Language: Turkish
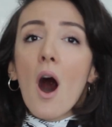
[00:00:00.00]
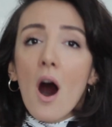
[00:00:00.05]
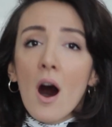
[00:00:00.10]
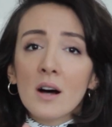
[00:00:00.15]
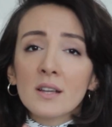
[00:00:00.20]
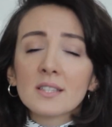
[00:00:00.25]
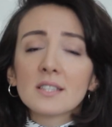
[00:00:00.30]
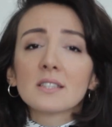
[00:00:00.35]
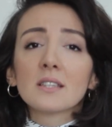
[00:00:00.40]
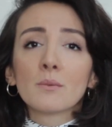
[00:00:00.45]

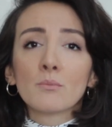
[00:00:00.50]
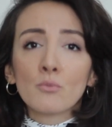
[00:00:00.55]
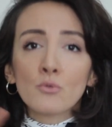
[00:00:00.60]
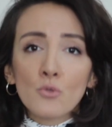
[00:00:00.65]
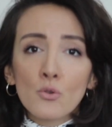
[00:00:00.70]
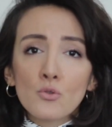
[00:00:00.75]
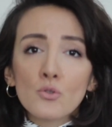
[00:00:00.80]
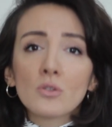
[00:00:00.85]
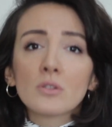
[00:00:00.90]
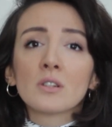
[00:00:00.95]
Aslında bu
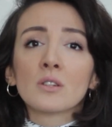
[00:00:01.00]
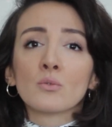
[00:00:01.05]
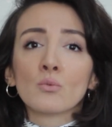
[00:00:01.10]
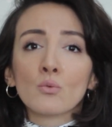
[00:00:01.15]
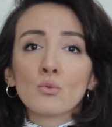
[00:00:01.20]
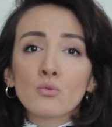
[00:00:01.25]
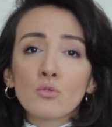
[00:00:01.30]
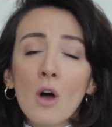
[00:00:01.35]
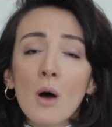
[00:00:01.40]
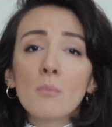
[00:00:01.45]
çocukların
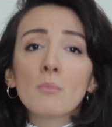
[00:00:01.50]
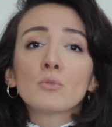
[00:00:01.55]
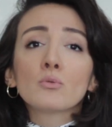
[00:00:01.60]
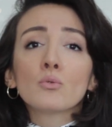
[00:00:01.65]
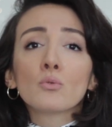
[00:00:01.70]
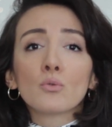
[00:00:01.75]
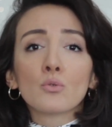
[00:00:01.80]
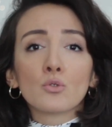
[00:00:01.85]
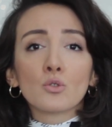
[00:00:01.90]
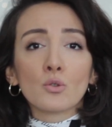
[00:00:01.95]
utanma
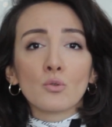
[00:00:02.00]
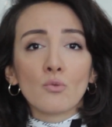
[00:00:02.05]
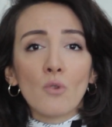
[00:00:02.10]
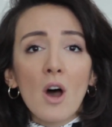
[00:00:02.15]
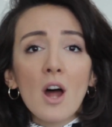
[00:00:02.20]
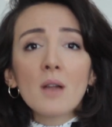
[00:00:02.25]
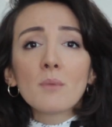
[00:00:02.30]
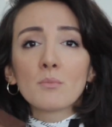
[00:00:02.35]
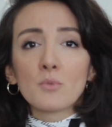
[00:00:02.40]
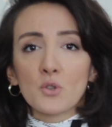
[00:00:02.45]
duygusu
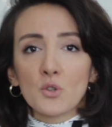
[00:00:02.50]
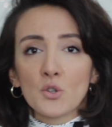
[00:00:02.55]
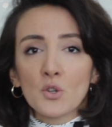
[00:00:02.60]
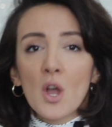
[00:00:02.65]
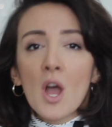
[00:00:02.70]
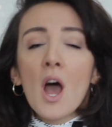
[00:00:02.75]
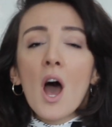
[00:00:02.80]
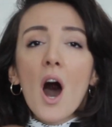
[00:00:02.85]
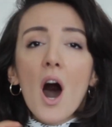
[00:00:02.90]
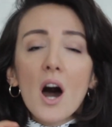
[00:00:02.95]
varmış.
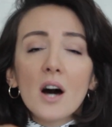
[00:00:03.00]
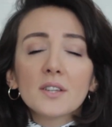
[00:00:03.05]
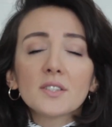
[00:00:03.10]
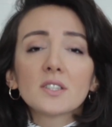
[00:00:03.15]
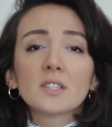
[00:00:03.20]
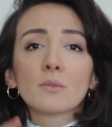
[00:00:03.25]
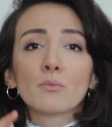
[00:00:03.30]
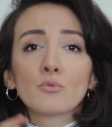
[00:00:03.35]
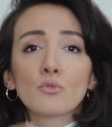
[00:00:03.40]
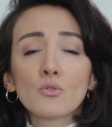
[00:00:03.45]

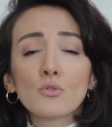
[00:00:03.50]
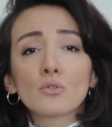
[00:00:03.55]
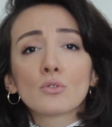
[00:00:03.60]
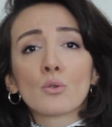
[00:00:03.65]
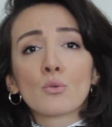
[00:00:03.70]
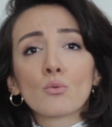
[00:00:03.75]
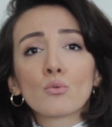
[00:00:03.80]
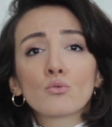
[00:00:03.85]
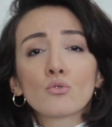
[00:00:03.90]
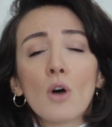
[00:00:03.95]
Aslında bu
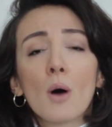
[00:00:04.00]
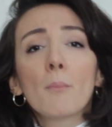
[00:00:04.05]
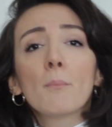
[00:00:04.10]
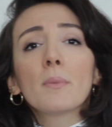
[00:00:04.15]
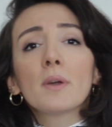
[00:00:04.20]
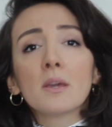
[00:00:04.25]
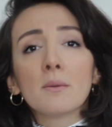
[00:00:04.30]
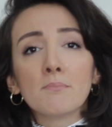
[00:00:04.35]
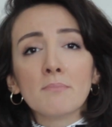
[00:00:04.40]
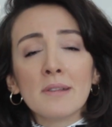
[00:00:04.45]
çocuklar
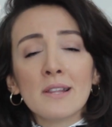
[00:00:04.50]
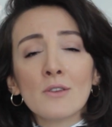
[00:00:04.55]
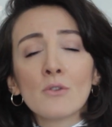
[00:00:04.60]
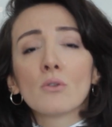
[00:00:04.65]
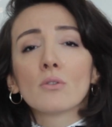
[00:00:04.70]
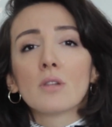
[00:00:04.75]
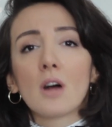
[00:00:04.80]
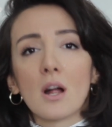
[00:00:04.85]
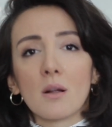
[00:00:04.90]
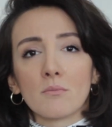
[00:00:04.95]
utanmayı
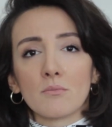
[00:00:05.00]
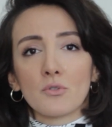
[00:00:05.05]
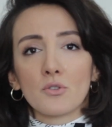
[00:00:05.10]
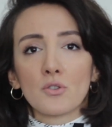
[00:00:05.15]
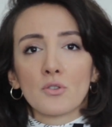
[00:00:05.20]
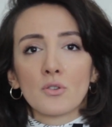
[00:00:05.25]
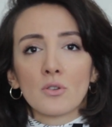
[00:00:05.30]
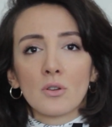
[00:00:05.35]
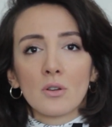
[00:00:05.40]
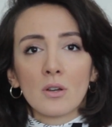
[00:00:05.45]

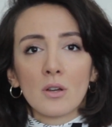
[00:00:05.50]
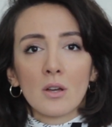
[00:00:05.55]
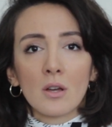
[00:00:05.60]
biliyorlarmış.